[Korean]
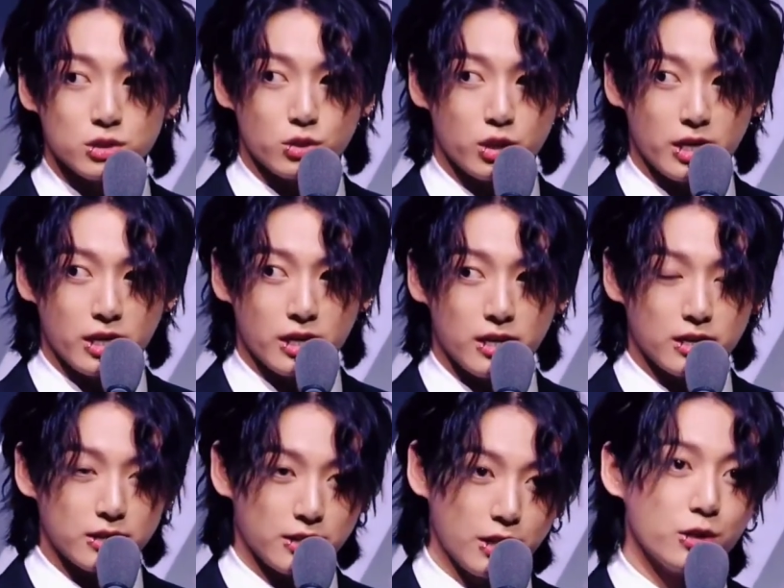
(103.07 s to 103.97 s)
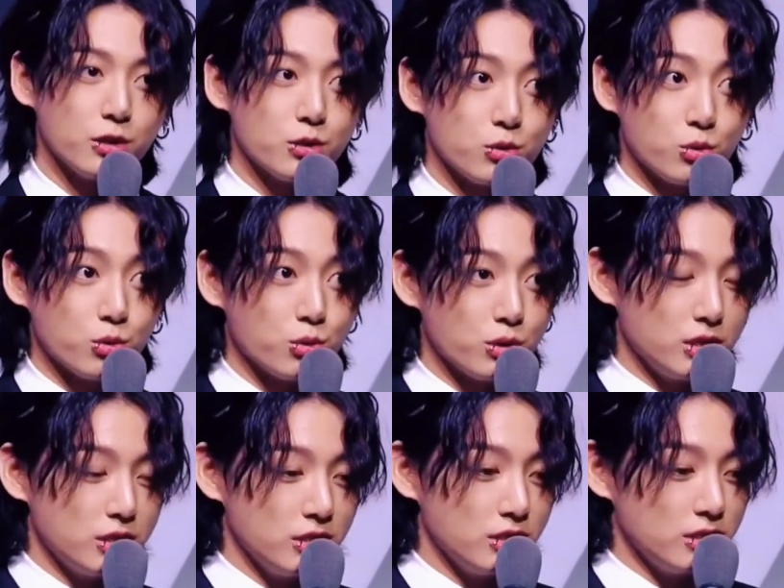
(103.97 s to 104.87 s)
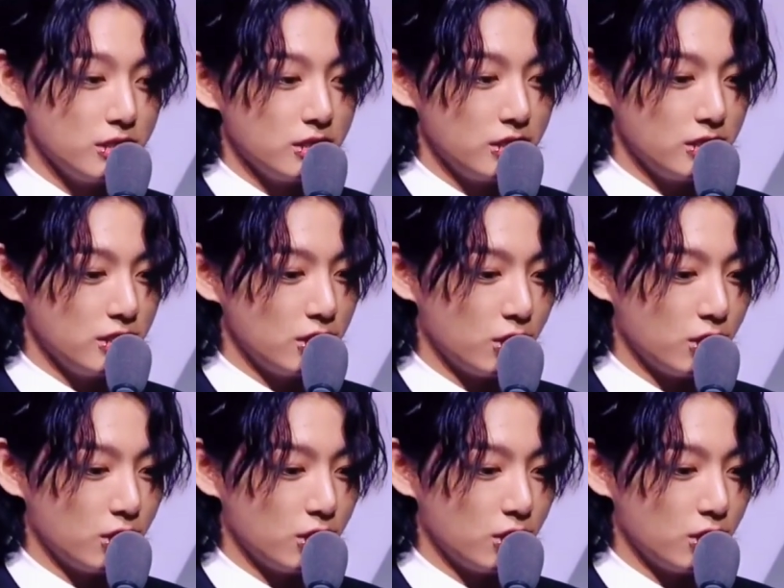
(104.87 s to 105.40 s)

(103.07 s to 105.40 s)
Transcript: 저희가 내년도 이,